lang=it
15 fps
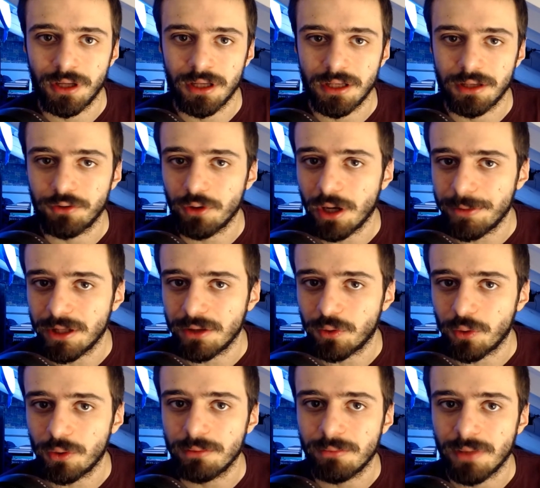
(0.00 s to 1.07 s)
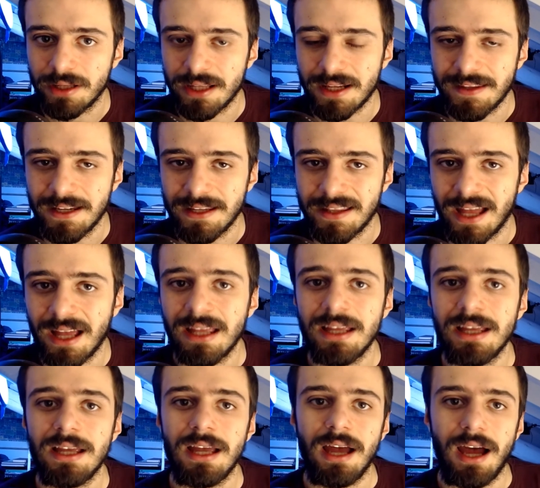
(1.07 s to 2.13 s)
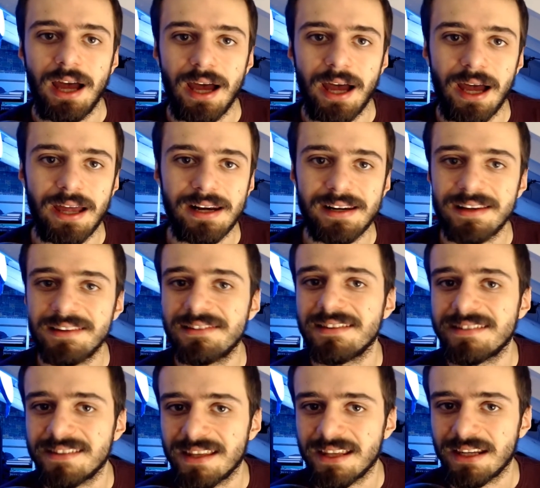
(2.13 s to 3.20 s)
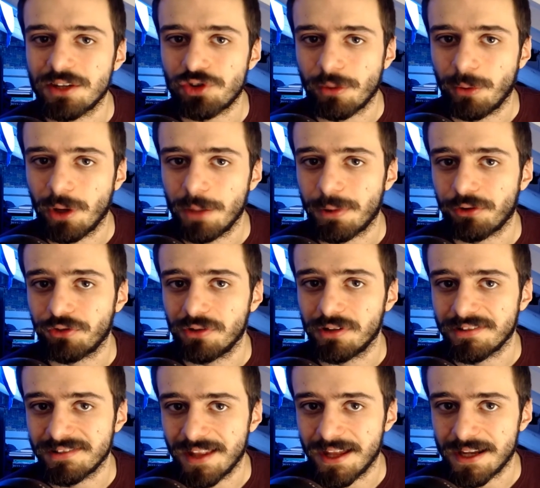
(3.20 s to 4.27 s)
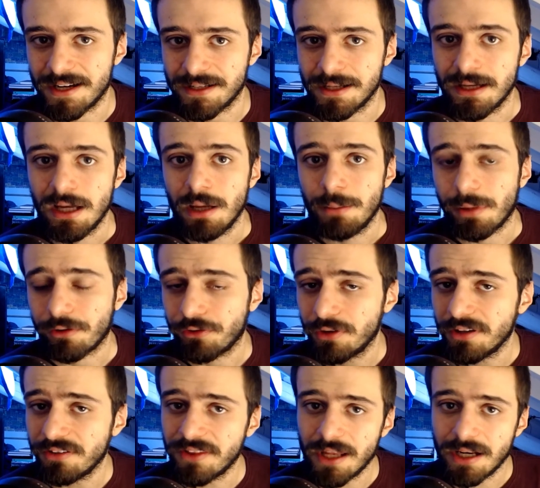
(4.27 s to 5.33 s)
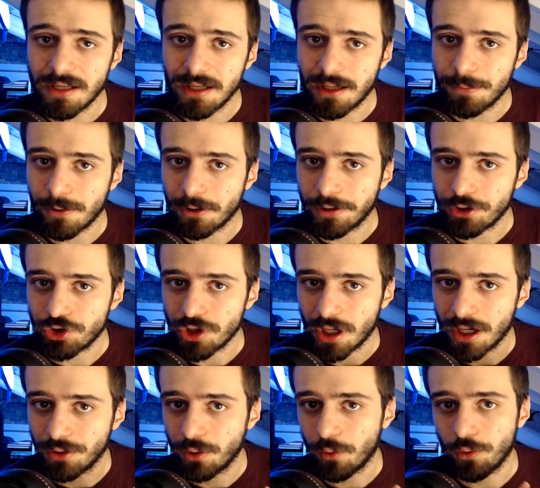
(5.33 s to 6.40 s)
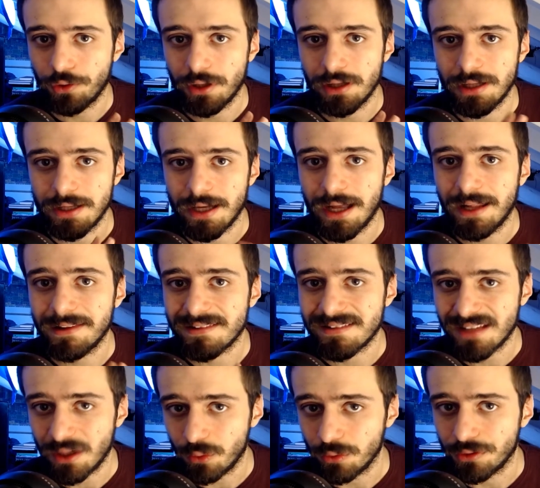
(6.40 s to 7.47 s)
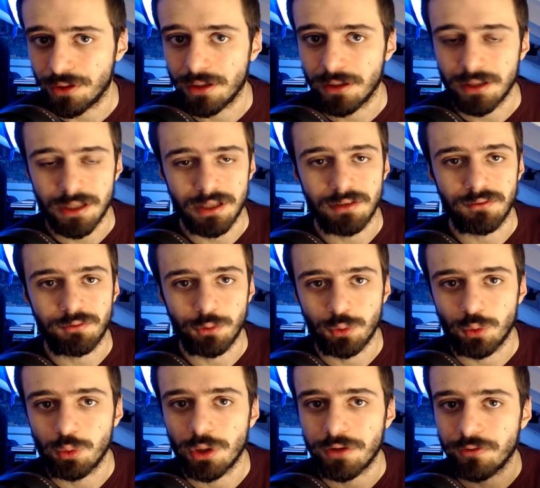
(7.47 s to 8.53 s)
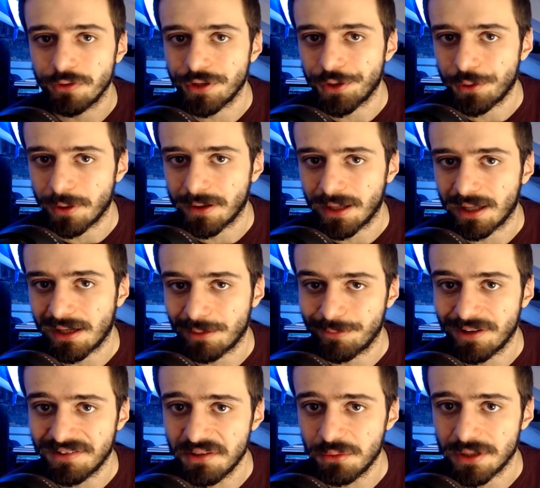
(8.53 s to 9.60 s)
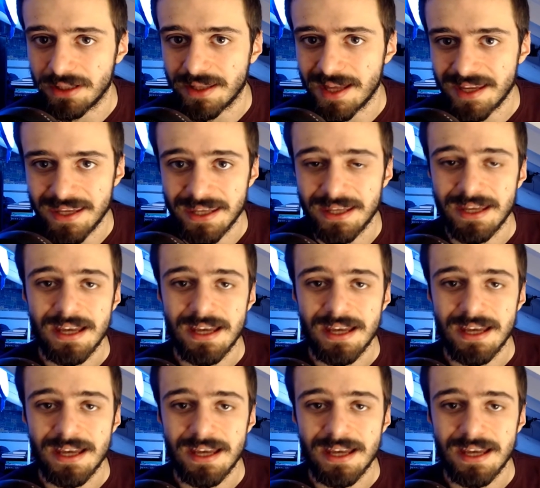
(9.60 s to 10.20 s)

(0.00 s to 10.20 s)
isolamento in maniera tale da eh, resistere diciamo, alle pressioni esterne. Pressioni esterne che però nasceranno con gli Al Saud, i futuri fondatori dell'Arabia Saudita che